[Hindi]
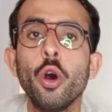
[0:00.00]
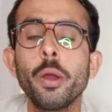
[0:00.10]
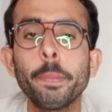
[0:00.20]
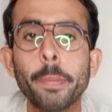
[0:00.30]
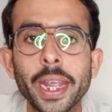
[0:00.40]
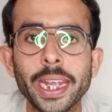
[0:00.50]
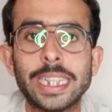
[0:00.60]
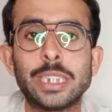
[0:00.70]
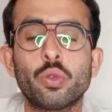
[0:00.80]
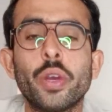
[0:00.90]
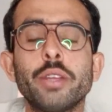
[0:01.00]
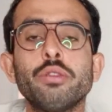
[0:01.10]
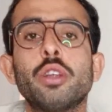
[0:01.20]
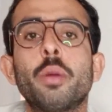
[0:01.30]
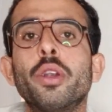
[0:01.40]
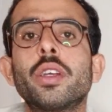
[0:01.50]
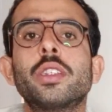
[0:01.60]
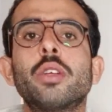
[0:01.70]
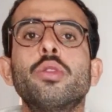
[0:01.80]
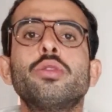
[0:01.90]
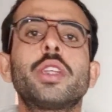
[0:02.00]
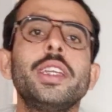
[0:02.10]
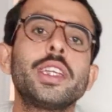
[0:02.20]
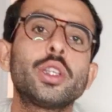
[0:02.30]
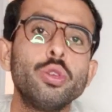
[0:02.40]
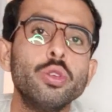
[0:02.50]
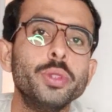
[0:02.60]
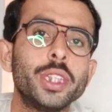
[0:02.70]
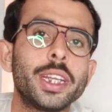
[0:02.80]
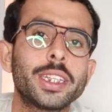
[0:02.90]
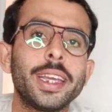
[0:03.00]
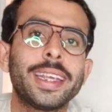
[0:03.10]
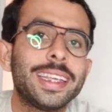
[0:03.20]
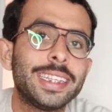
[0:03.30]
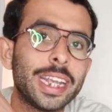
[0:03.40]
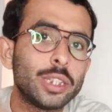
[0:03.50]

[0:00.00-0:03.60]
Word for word: और मैं किस क्वाइन को सपोर्ट करता हूँ और उसके लिए क्यों मुझे लगता है कि